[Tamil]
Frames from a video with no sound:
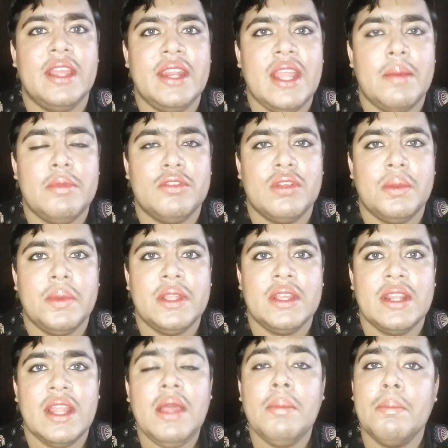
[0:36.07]
என்ன அப்படி சொல்லி
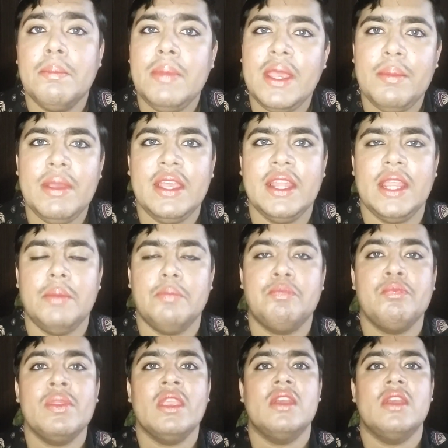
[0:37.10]
பார்த்தீங்கன்னா பிபி க்ரீம்